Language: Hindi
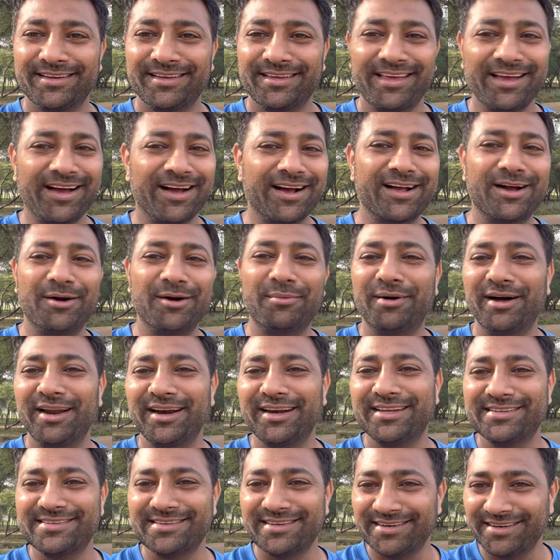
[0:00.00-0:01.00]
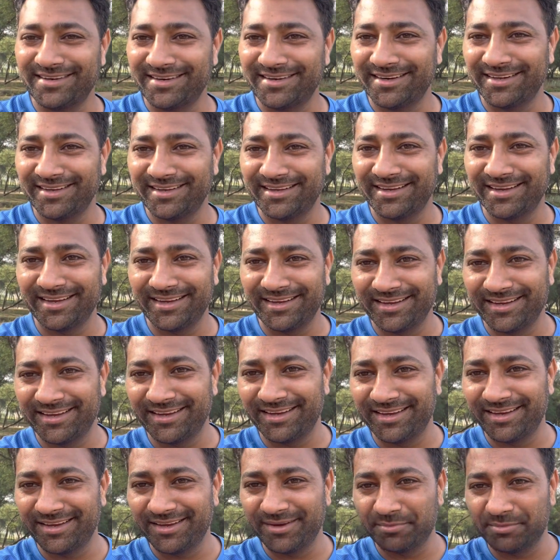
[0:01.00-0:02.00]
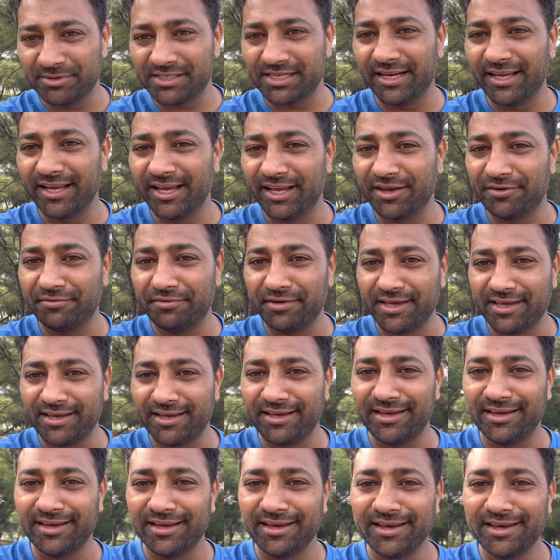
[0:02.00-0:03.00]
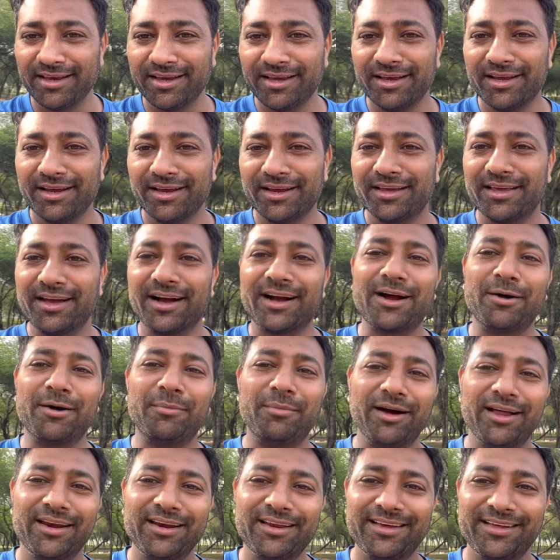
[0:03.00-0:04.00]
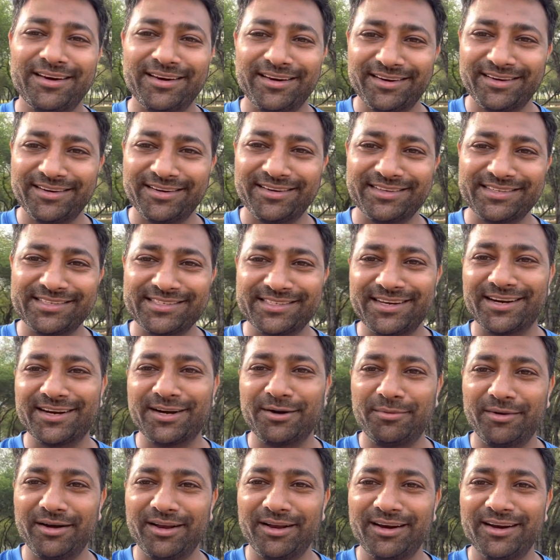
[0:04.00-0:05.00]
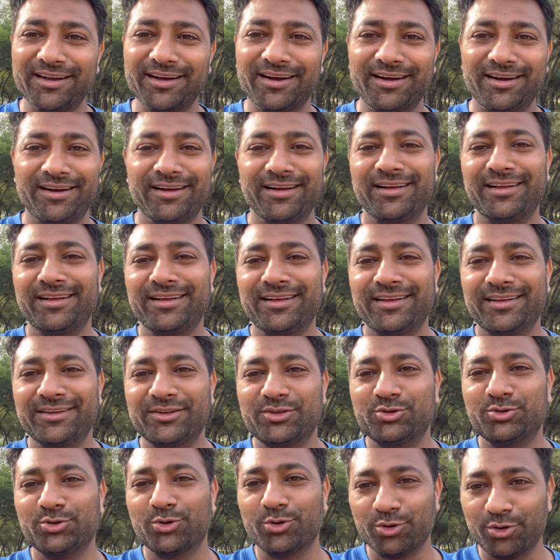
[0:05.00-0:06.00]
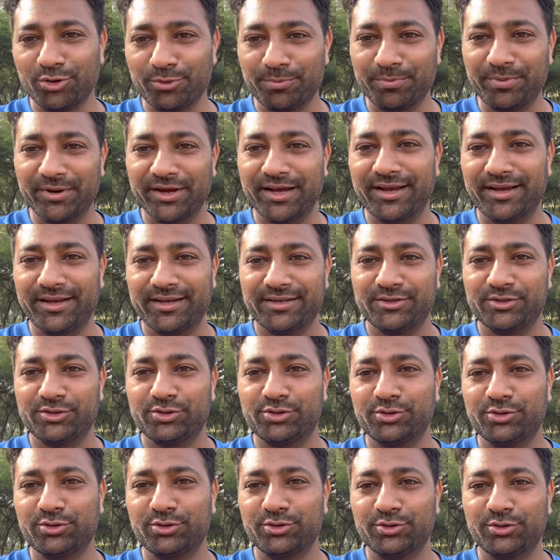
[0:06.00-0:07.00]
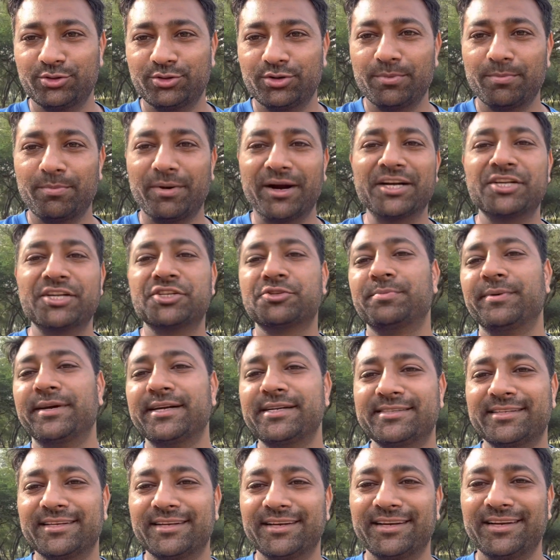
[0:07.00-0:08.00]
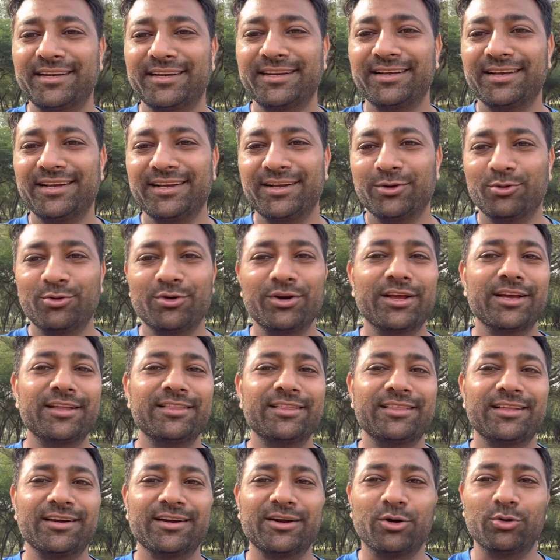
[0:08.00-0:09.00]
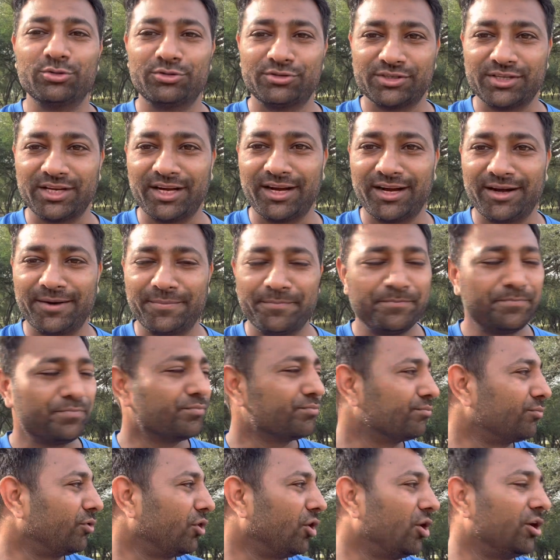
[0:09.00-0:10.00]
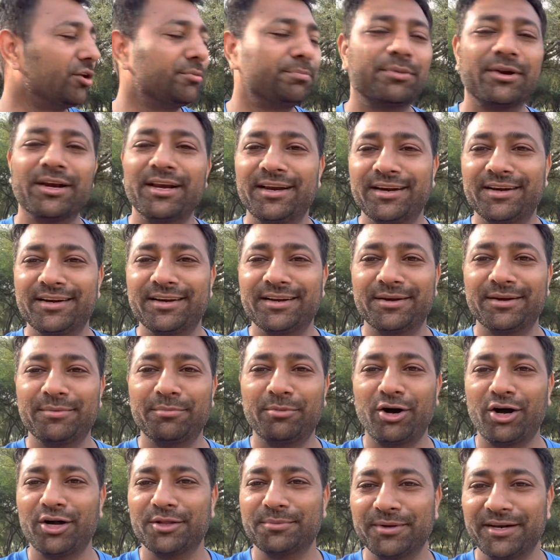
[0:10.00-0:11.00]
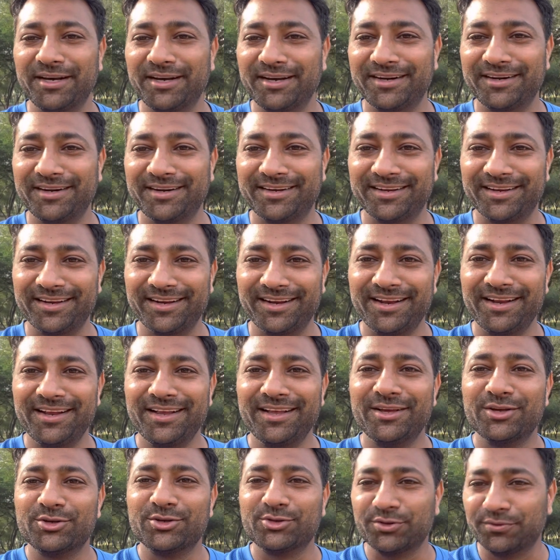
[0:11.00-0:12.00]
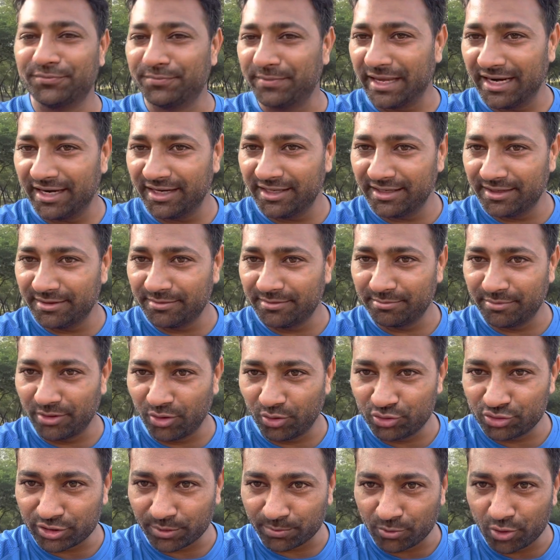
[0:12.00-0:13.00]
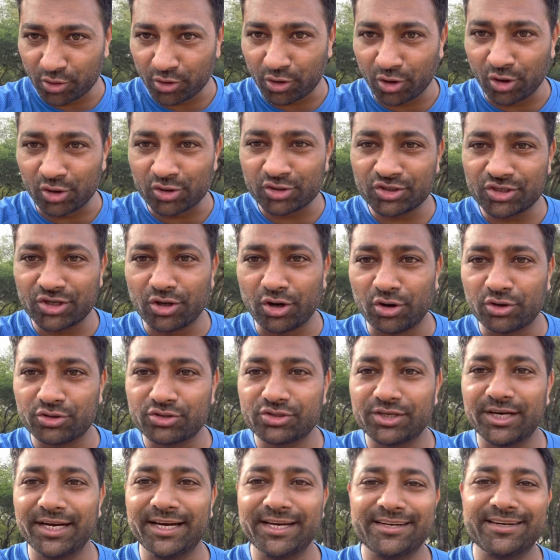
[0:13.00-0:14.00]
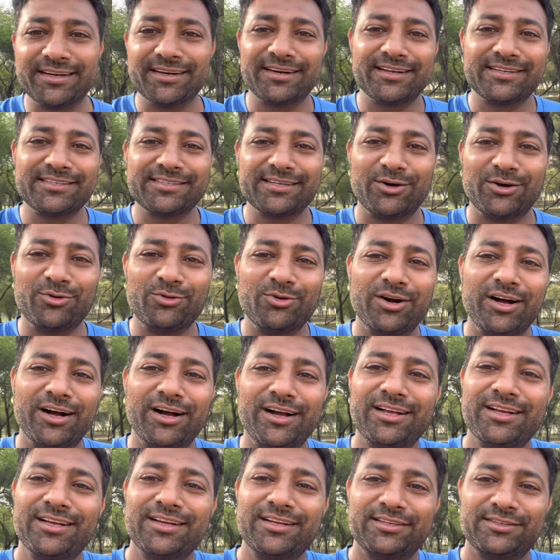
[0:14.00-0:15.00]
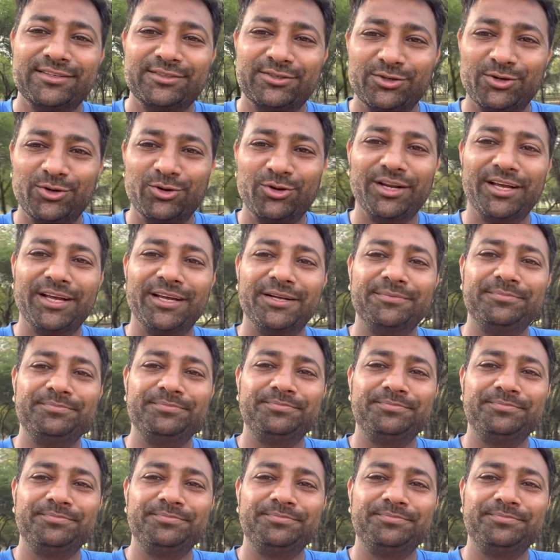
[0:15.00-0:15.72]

क्या कमाल की जर्नी रही है ये पिछले एक वीक की क्या कमाल के रनर्स क्या कमाल का जो ग्रुप है जो पार्टिसिपेंट्स हैं उनके अंदर का उत्साह बहुत ब्रिलियंट है बहुत ब्रिलियंट है सो so, पहले मैं उन सबको कॉन्ग्रेचुलेट करना चाहूँगा जिन्होंने